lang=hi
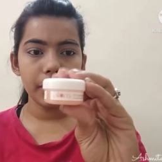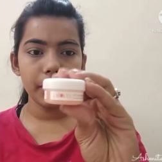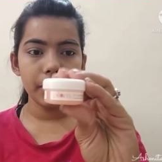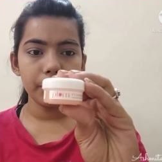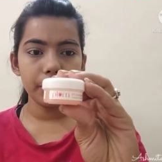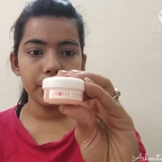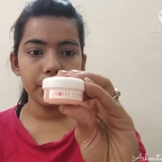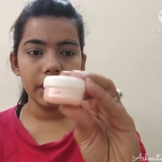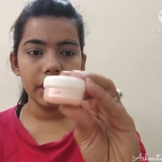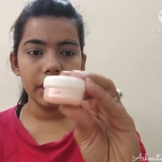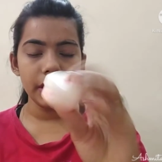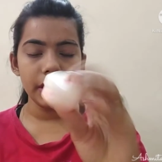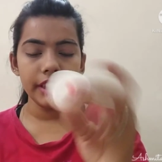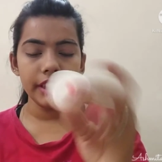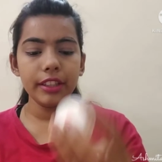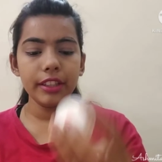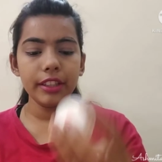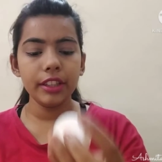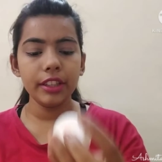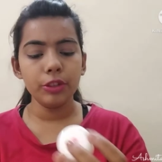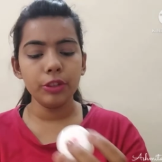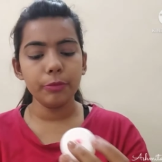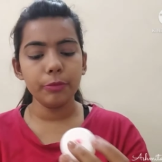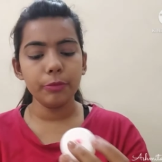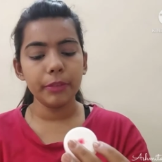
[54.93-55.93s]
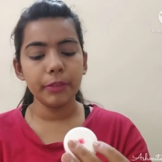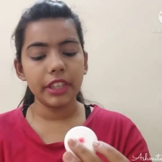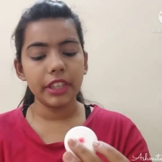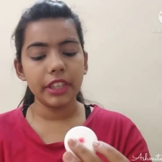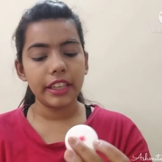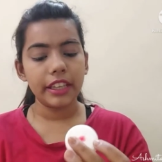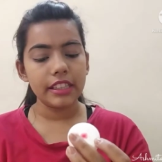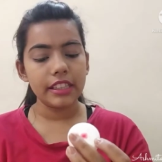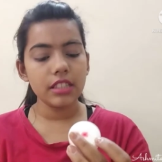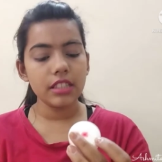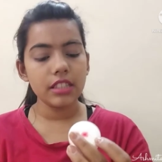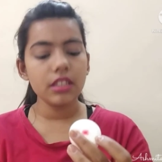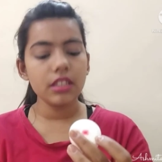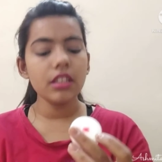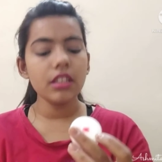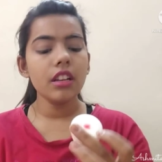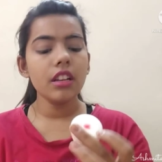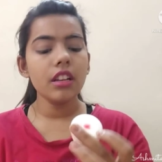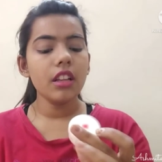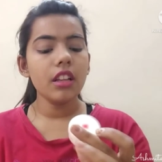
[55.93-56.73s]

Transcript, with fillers: प्लम की इल्यूमिनेंस